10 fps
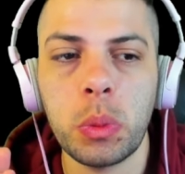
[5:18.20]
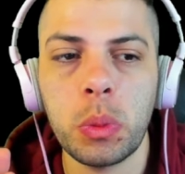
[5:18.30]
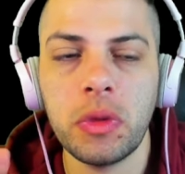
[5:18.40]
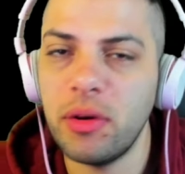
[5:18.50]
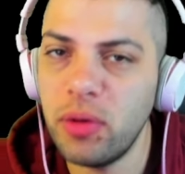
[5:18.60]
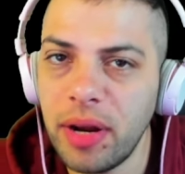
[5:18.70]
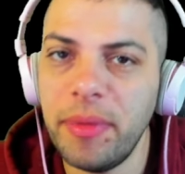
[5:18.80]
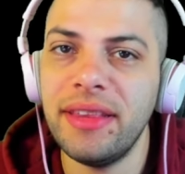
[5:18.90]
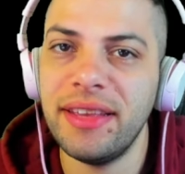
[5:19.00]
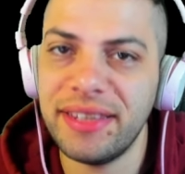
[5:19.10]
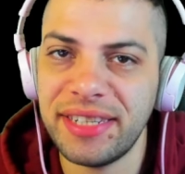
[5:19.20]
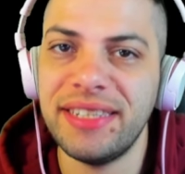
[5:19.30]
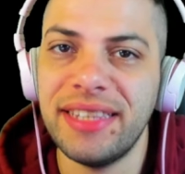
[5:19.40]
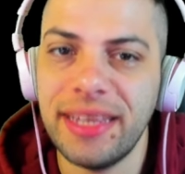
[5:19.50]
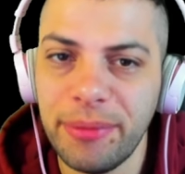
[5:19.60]
Seguramente
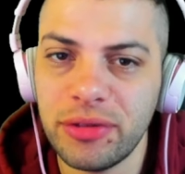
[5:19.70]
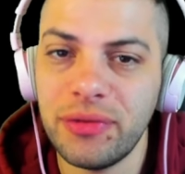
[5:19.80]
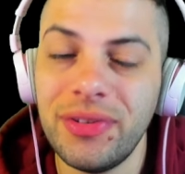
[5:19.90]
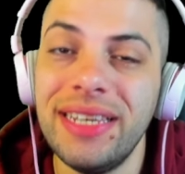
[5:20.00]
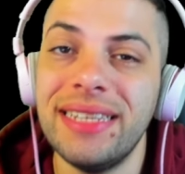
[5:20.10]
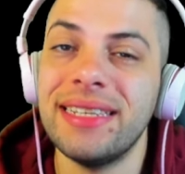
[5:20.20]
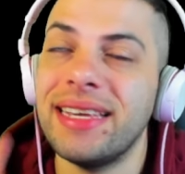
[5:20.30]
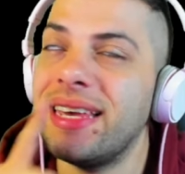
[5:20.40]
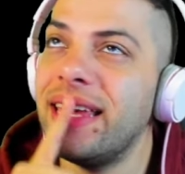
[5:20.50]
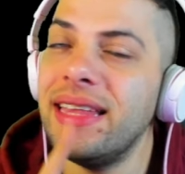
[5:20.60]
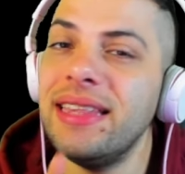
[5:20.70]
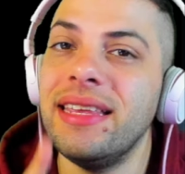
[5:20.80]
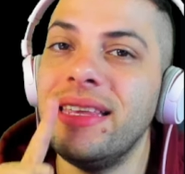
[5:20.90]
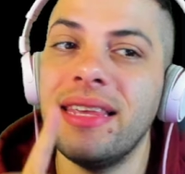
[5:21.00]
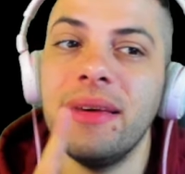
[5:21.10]
necesitemos fees en
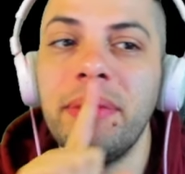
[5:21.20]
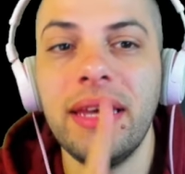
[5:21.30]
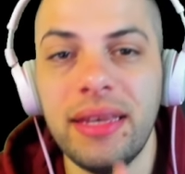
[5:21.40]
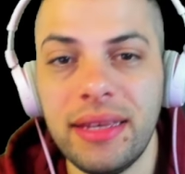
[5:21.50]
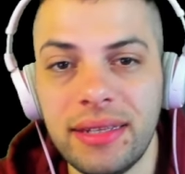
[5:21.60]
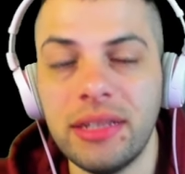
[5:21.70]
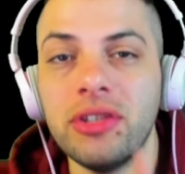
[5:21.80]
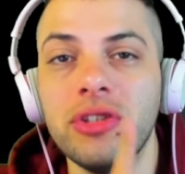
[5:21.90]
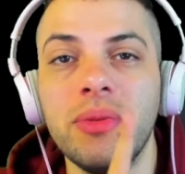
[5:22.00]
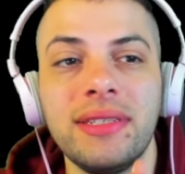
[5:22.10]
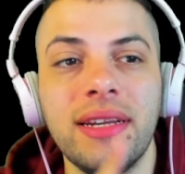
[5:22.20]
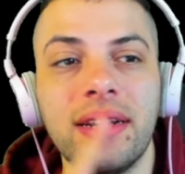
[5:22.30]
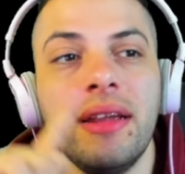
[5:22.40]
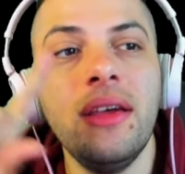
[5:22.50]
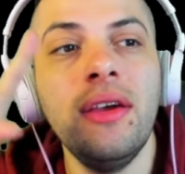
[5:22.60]
IMX. Entonces voy a
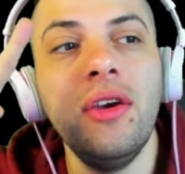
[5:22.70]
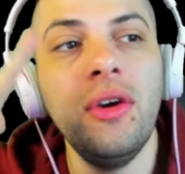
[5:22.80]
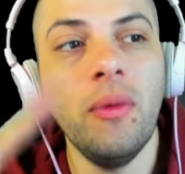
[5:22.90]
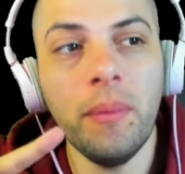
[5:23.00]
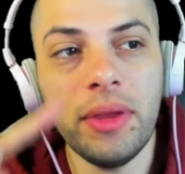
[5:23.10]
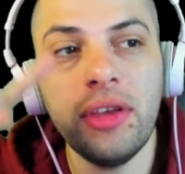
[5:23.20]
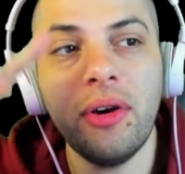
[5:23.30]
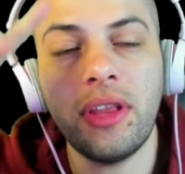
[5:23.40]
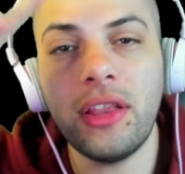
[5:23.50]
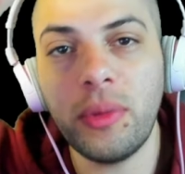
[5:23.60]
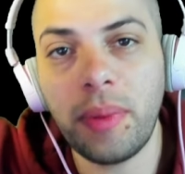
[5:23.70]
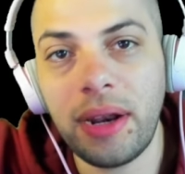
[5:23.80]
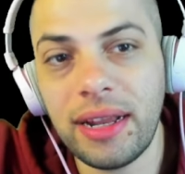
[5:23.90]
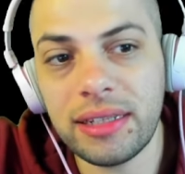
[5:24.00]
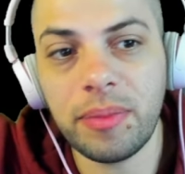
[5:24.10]
hacer un video tanto para
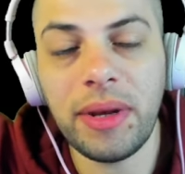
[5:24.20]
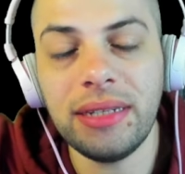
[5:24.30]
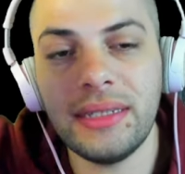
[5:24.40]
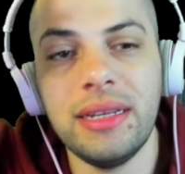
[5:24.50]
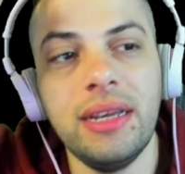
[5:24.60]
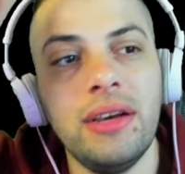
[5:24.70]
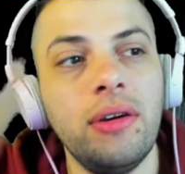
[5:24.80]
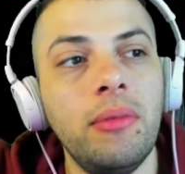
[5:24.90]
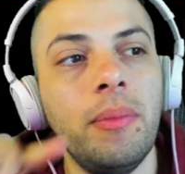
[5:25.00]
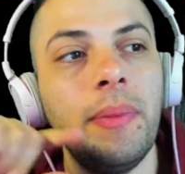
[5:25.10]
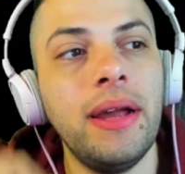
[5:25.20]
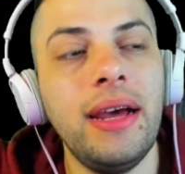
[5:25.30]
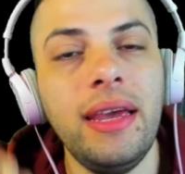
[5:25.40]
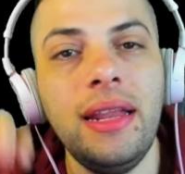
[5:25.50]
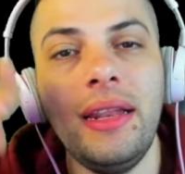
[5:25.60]
el ActPass como
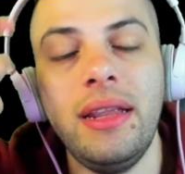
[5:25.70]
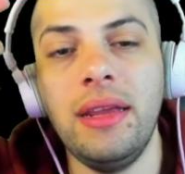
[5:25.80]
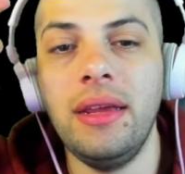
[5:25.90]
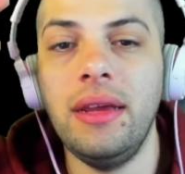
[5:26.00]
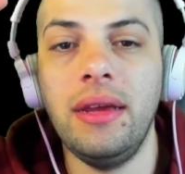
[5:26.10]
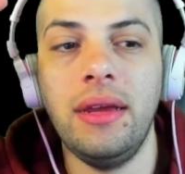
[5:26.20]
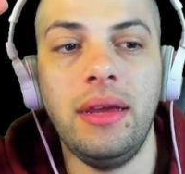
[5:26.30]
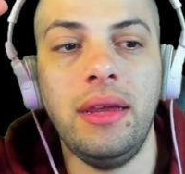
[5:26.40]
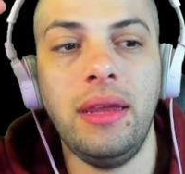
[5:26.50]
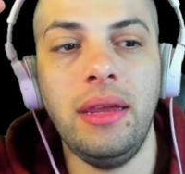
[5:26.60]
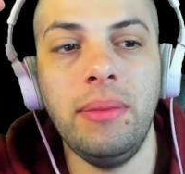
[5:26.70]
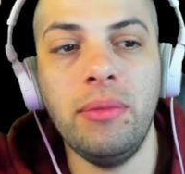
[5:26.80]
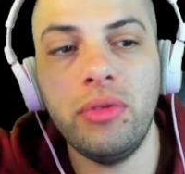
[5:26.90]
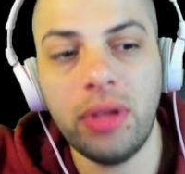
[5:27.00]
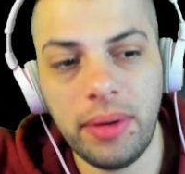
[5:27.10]
para el
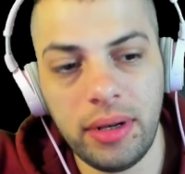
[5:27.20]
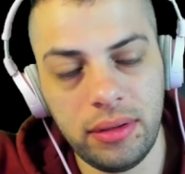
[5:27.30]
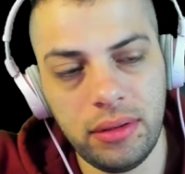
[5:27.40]
Immutable.